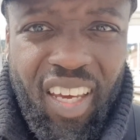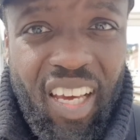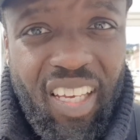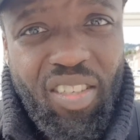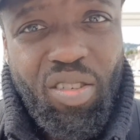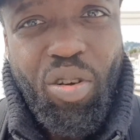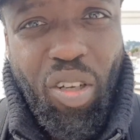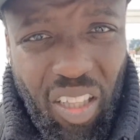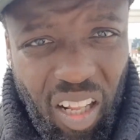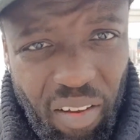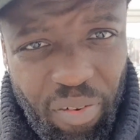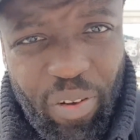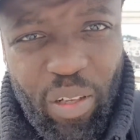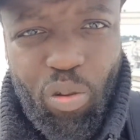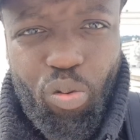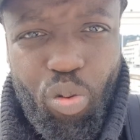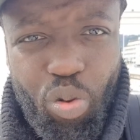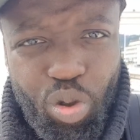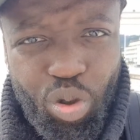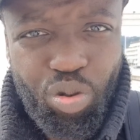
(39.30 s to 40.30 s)
Qu'est-ce que tu as fait
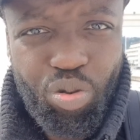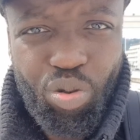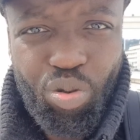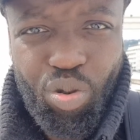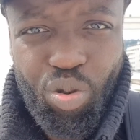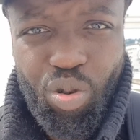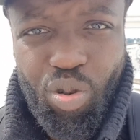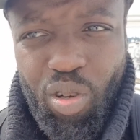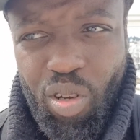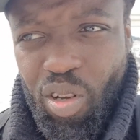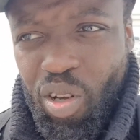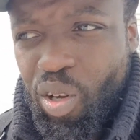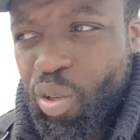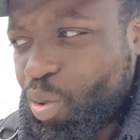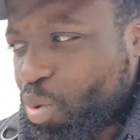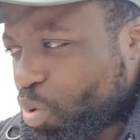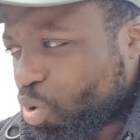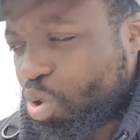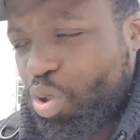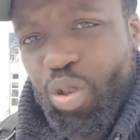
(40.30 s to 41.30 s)
de ton shoot
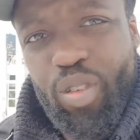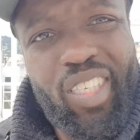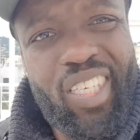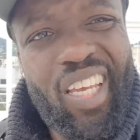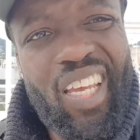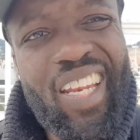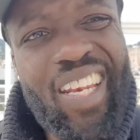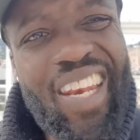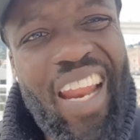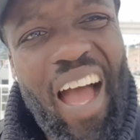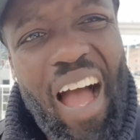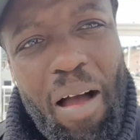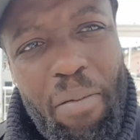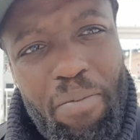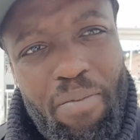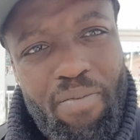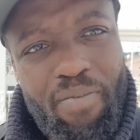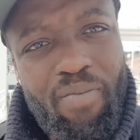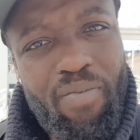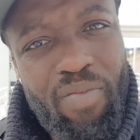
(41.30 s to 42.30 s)
Ton shoot c'est une
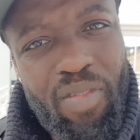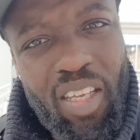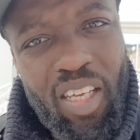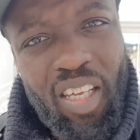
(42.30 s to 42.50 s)
arme.